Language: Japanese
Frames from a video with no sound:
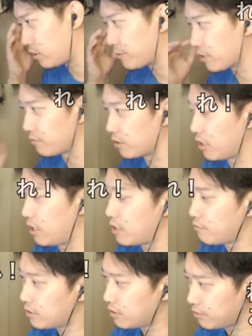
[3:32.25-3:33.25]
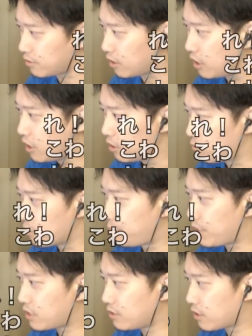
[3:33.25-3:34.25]
て店があるんだが、あれはなんだ俺
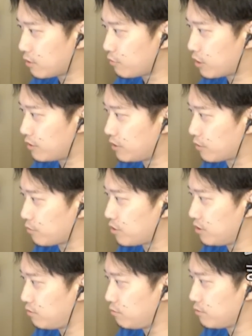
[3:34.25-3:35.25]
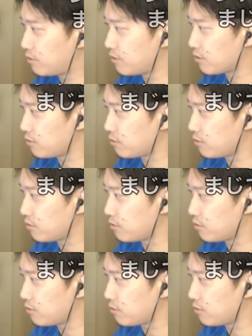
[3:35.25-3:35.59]
バカだからわかんないんだけど、銭湯に関